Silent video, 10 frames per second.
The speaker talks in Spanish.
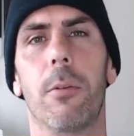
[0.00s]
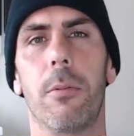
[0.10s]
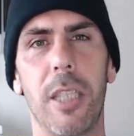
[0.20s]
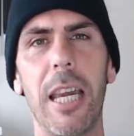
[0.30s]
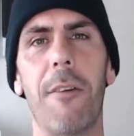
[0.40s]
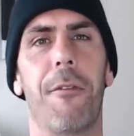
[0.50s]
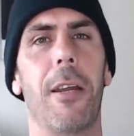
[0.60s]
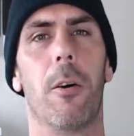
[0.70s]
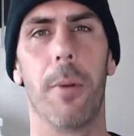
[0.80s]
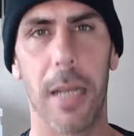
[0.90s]
un día
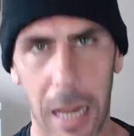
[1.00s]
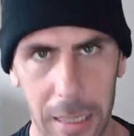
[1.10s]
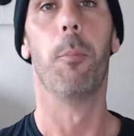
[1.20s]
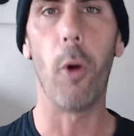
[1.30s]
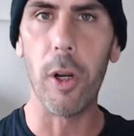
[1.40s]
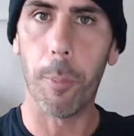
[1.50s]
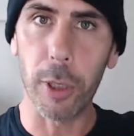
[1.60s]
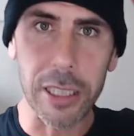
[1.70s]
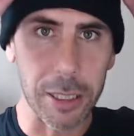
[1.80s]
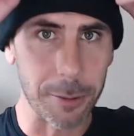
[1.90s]
fenomenal. Bueno,
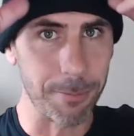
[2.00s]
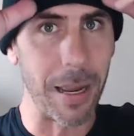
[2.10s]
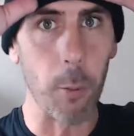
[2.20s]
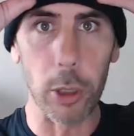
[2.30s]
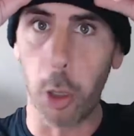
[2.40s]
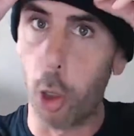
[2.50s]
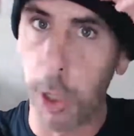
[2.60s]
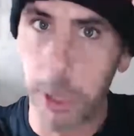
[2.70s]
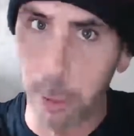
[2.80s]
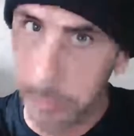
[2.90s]
pues ha vuelto
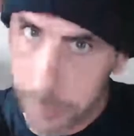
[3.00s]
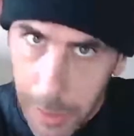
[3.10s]
gorrito,